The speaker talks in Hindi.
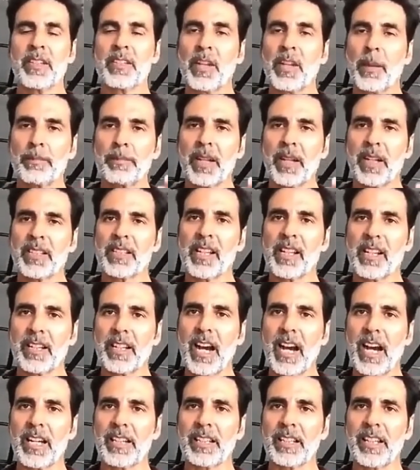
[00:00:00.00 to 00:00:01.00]
जब तक
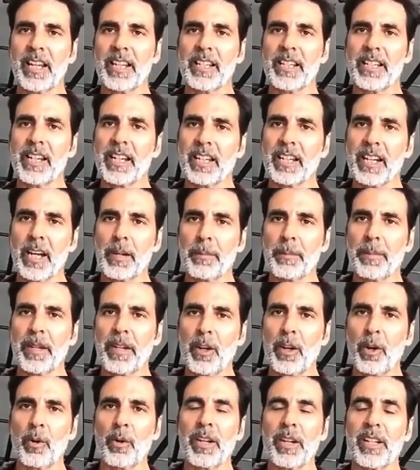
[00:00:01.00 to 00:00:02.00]
सरकार कह रही है घर पे
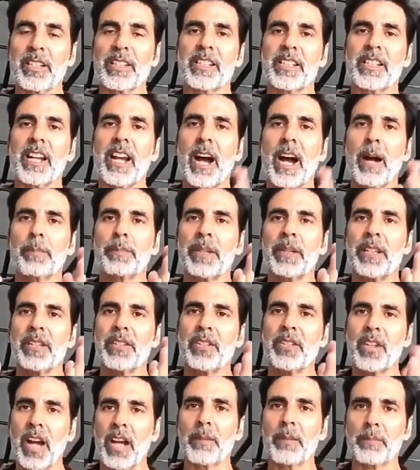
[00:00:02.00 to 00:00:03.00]
रहो इससे आपकी
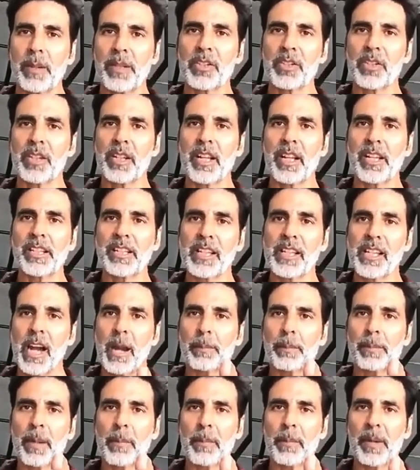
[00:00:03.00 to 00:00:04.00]
जान बची रहेगी
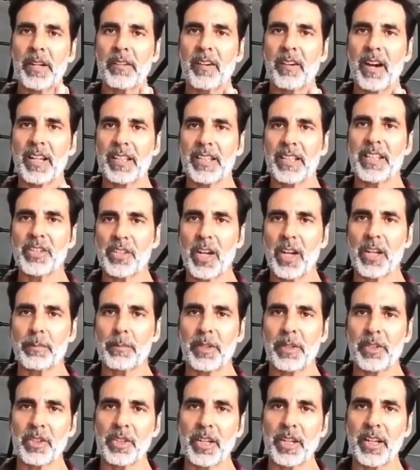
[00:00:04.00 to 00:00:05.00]
आपके परिवार की जान
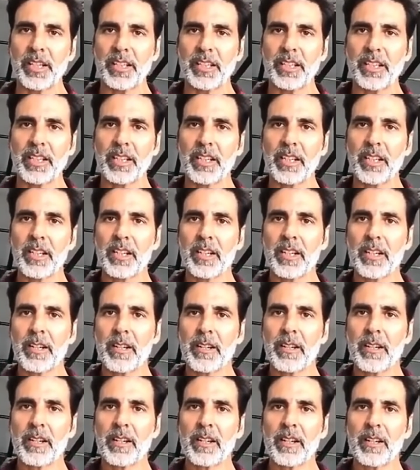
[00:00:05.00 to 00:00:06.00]
बची रहेगी
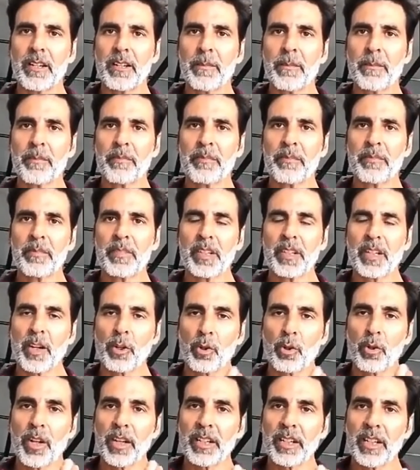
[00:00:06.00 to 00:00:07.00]

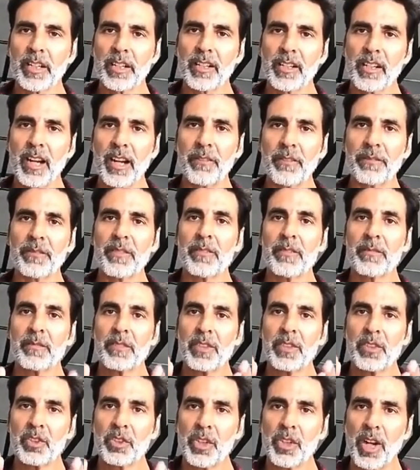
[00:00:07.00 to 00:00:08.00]
कोरोना के खिलाफ
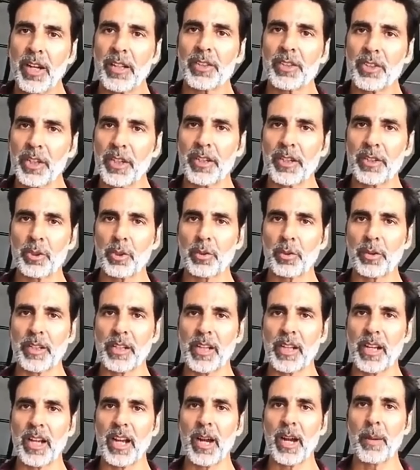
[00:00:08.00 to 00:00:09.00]
जंग छिड़
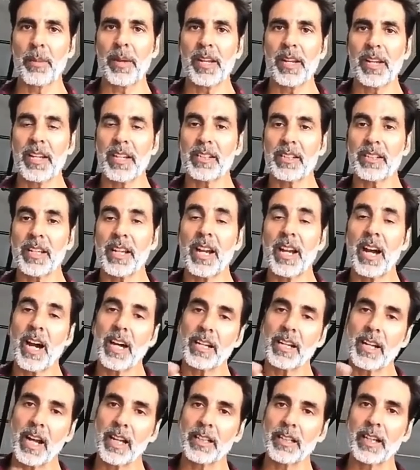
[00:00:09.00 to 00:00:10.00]
चुकी है हमें इसे
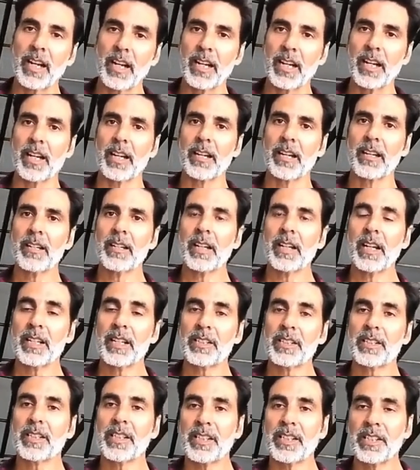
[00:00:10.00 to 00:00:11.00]
हराना है
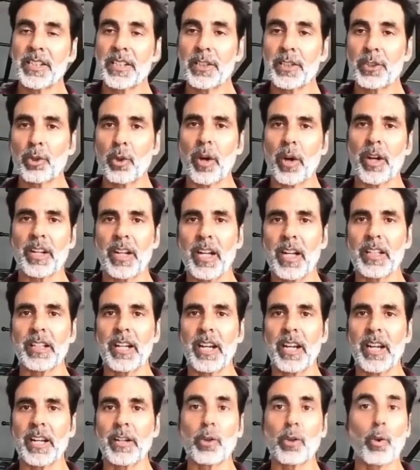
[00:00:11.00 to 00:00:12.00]
इस डिजीज को हराना
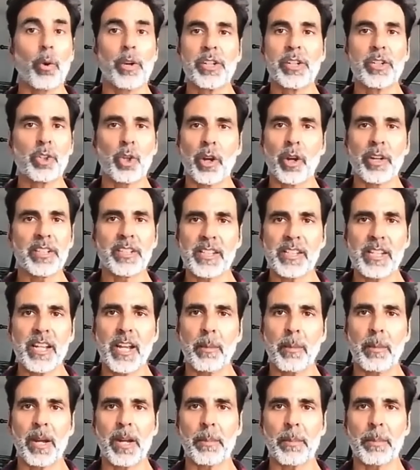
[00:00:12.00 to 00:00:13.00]
है कोई चॉइस नहीं
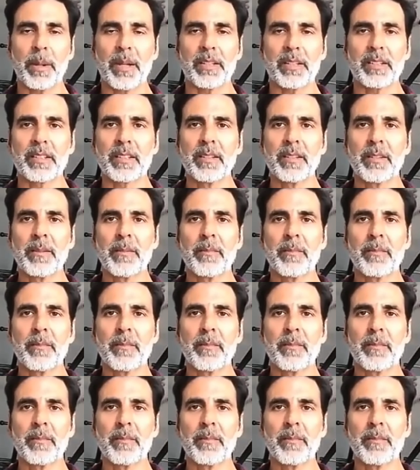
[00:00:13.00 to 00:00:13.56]
हमारे पास